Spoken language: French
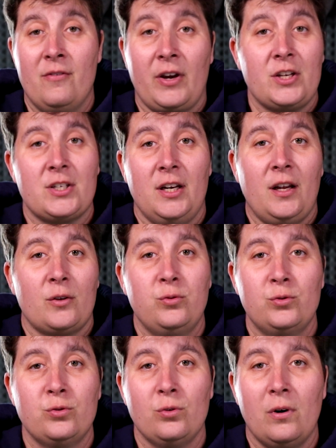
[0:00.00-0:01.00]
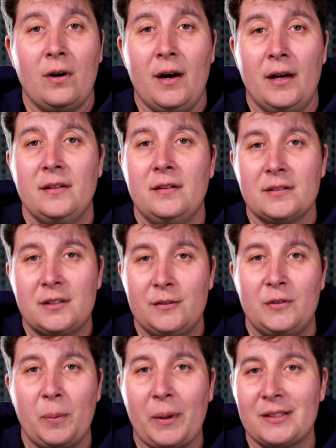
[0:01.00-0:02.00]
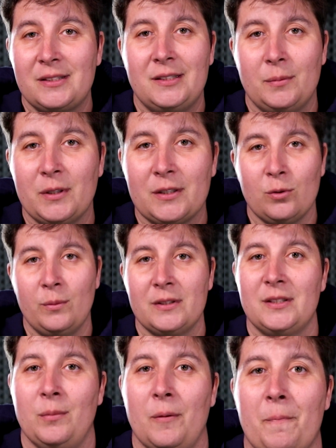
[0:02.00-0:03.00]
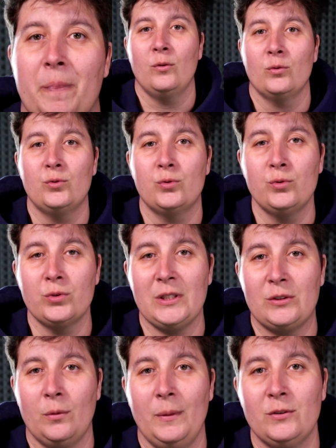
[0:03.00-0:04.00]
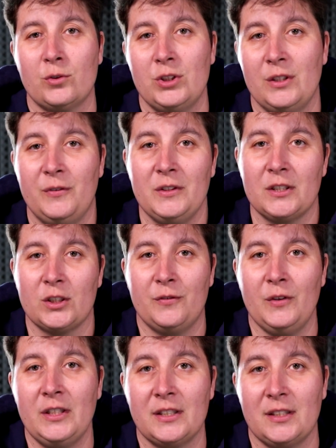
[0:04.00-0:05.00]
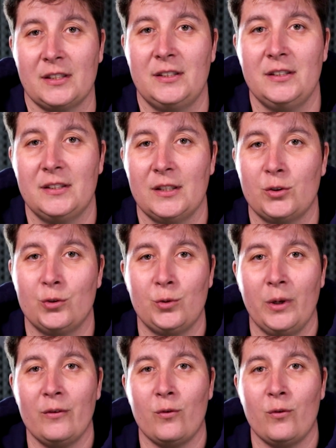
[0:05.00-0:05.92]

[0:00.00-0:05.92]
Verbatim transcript: En vrai, je galère toujours à identifier précisément qui sont ma cible et donc, du coup, cette semaine, ce que j'ai fait, c'est que j'ai fait un exercice, c'est que je suis allée